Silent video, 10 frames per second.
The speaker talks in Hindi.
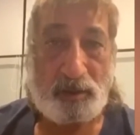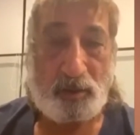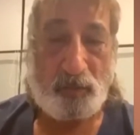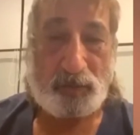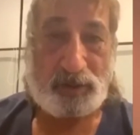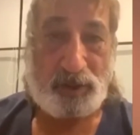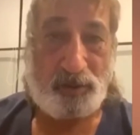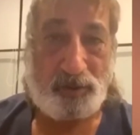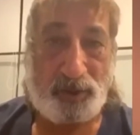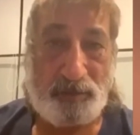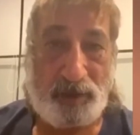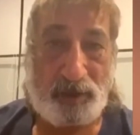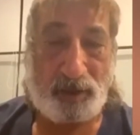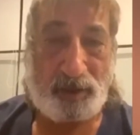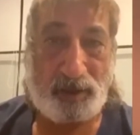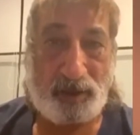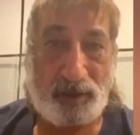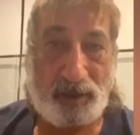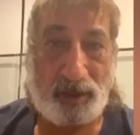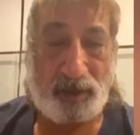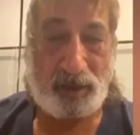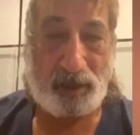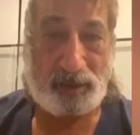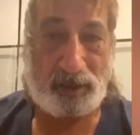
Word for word: दो वक्त की रोटी मिल रही है रहने का